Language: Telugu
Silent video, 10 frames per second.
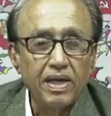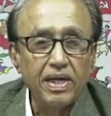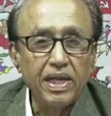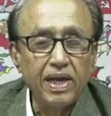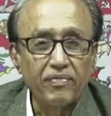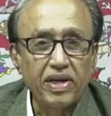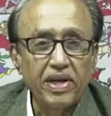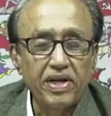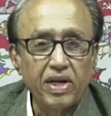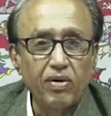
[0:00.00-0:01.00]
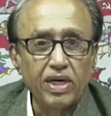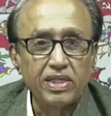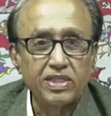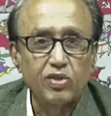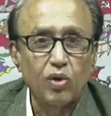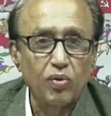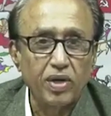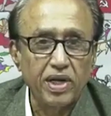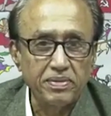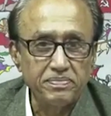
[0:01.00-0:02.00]
అన్నీ లెఫ్టినెంట్ గవర్నర్ చేతులు
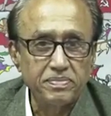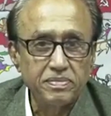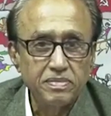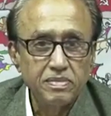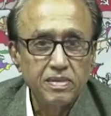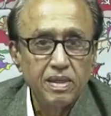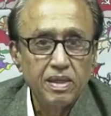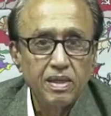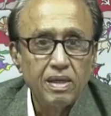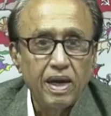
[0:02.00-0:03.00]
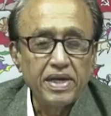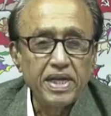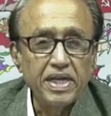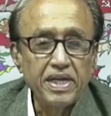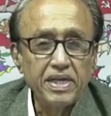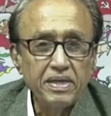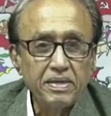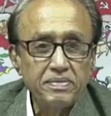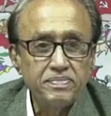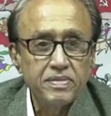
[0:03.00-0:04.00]
ఉంటాయి అంటే
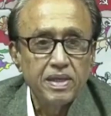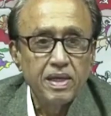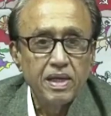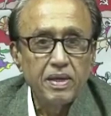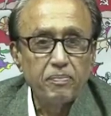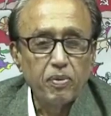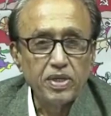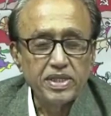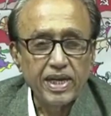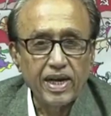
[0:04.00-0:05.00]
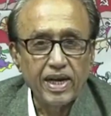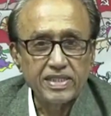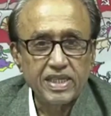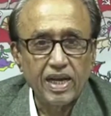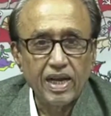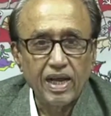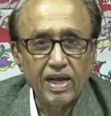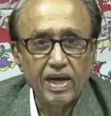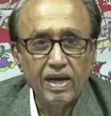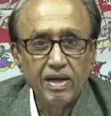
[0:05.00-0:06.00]
ఇప్పుడు ఇతర
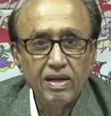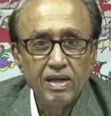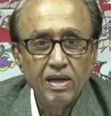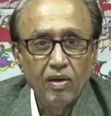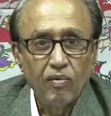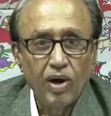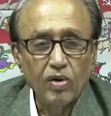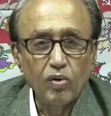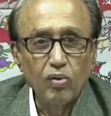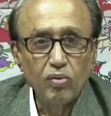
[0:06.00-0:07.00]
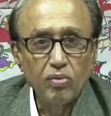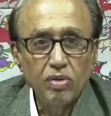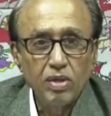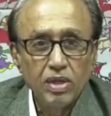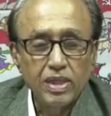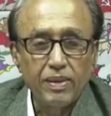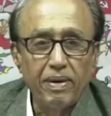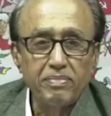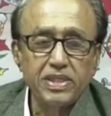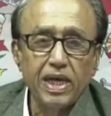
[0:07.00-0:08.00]
రాష్ట్రాల్లాగా వారు తమ
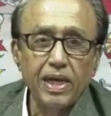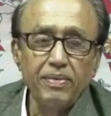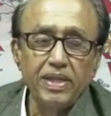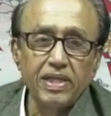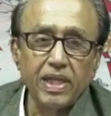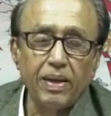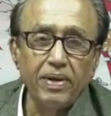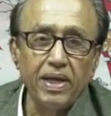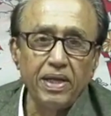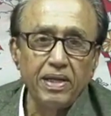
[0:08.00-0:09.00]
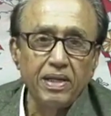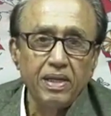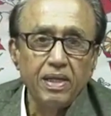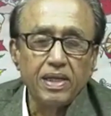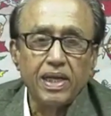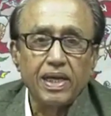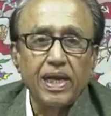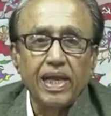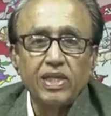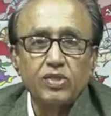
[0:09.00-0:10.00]
అంశాల మీద తామే
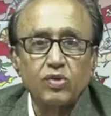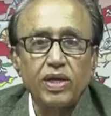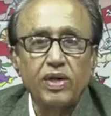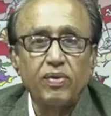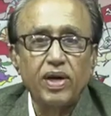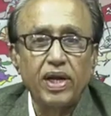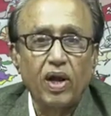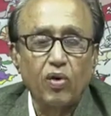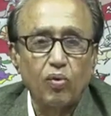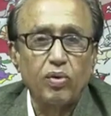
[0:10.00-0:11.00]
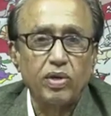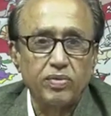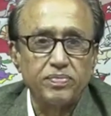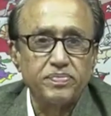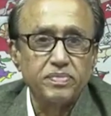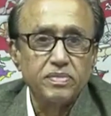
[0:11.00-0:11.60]
నిర్ణయాలు తీసుకునేటువంటి హక్కు ఉండదు